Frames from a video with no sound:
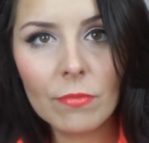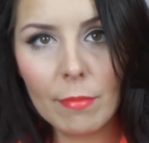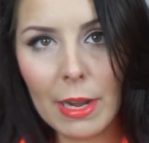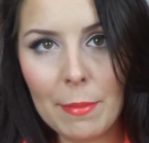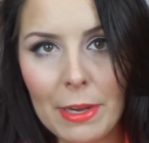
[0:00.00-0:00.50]

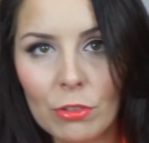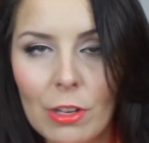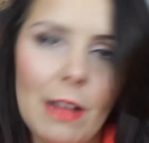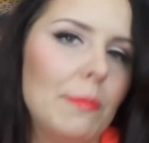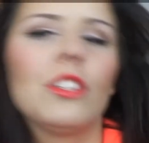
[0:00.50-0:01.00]
Meiner Meinung
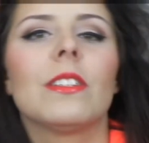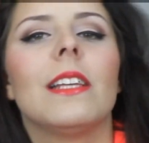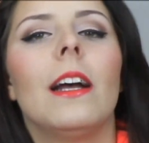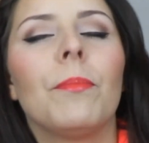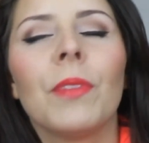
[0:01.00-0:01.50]
nach habe ich das
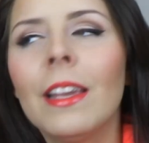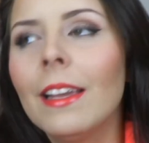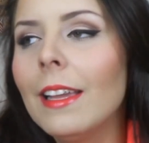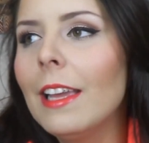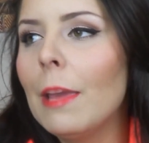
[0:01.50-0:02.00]
ja.
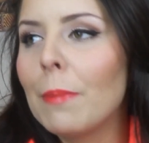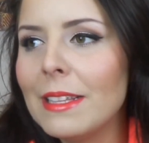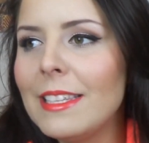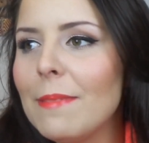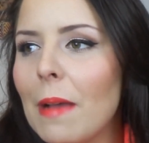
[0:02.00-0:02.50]
Im
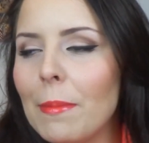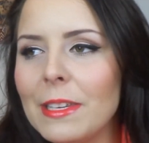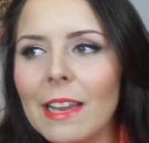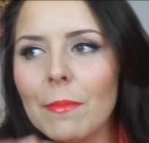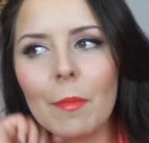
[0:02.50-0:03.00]
Prinzip habe
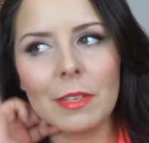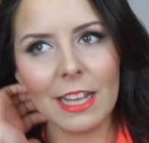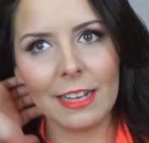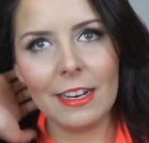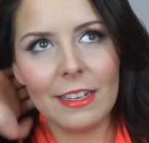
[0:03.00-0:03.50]
ich ja
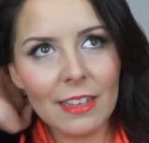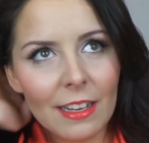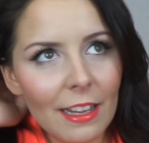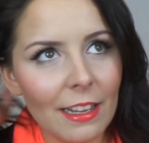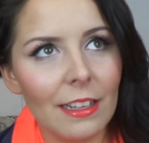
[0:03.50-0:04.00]
momentan ein
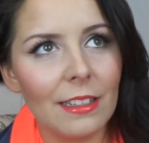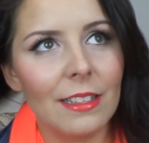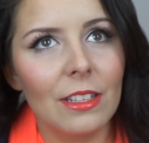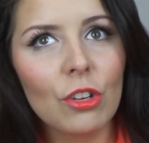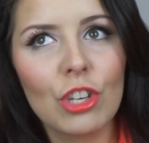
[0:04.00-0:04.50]

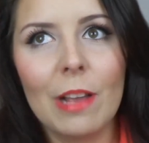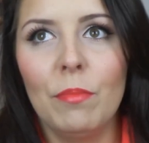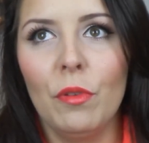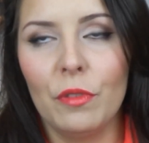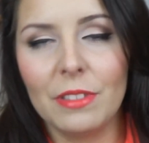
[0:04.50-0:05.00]

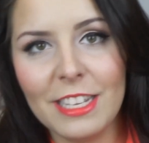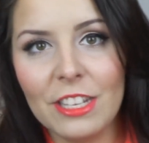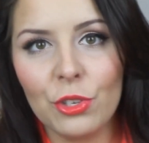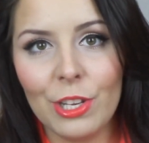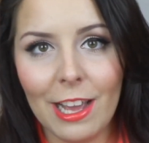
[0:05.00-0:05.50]
Shampoo von
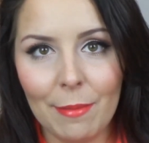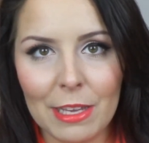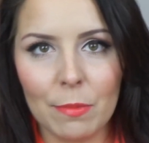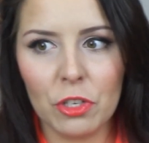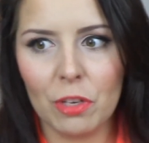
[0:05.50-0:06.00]
Tiji, aber
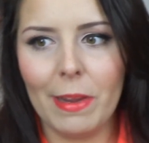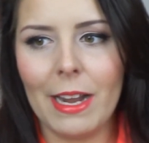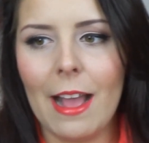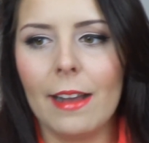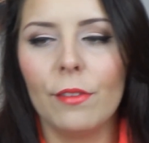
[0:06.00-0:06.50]
ich möchte
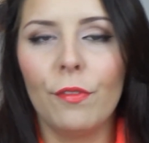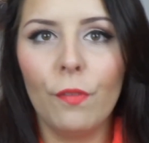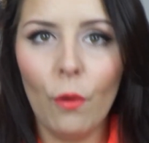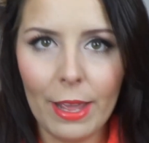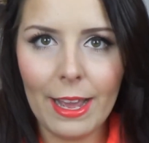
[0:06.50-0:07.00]
meine Haare
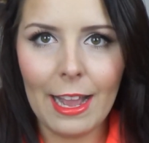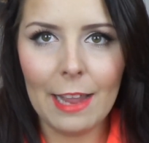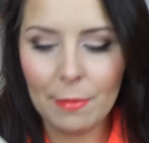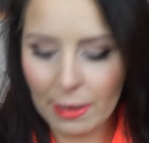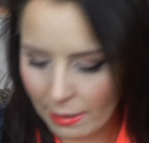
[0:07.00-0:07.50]
vorher
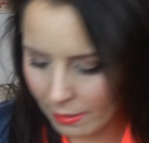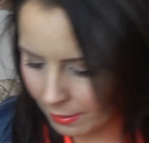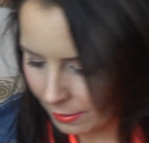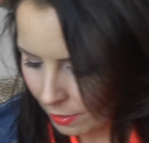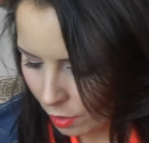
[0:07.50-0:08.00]
einmal,
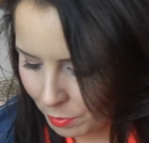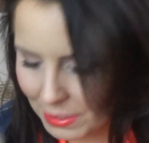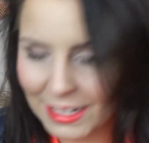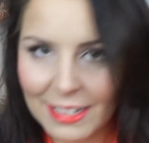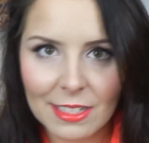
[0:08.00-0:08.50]
um
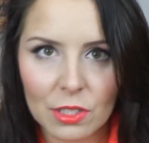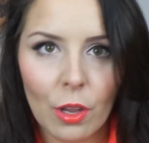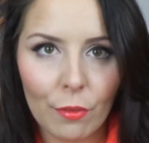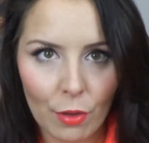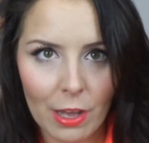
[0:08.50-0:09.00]
das ganze
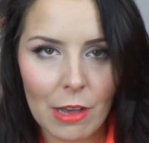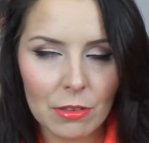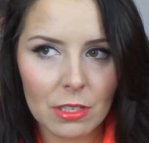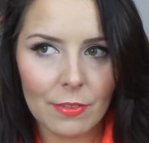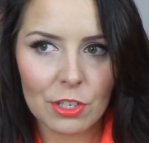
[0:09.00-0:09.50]
Zeug vorher
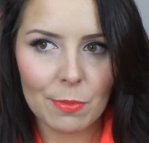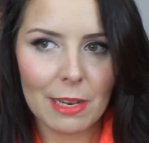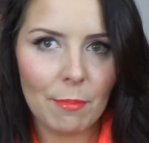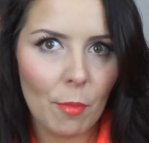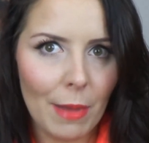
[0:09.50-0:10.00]
rauszuwaschen, mit
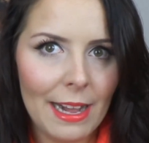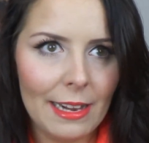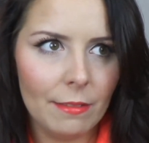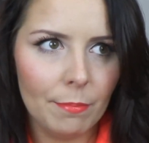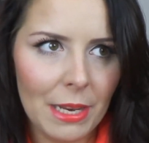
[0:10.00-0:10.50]
einem
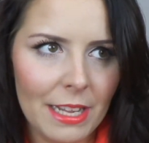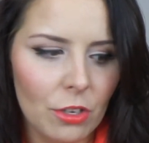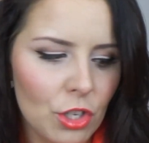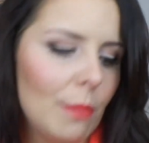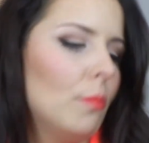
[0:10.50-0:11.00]
normalen,
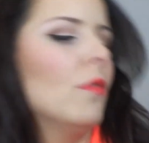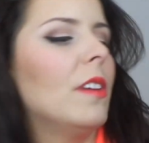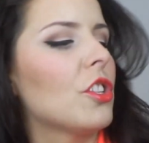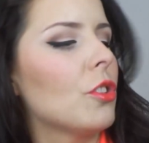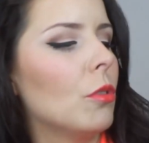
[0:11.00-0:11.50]
billigen Shampoo
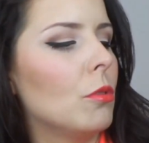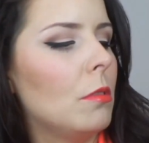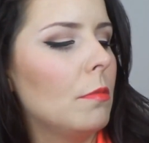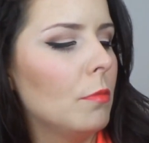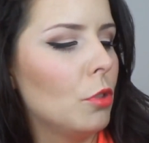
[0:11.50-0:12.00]
waschen.
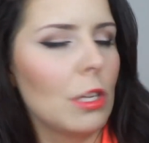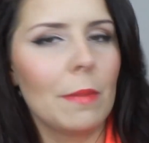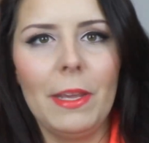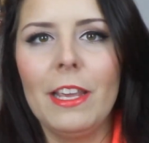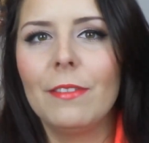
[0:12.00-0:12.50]
Und das
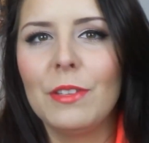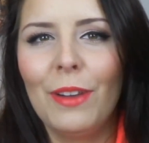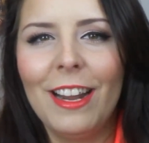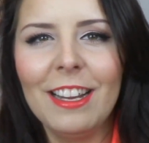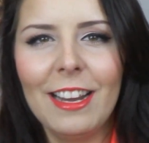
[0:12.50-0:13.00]
hat mich irgendwie so
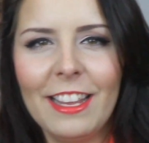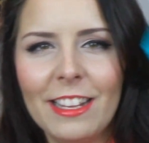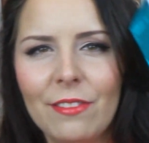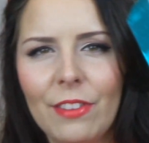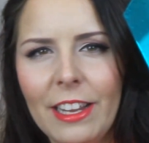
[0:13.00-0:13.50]

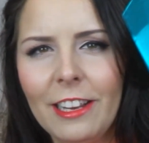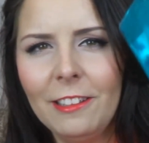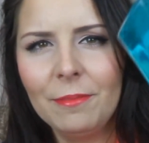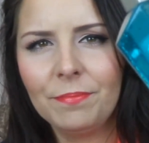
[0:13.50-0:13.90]
angelächelt, weil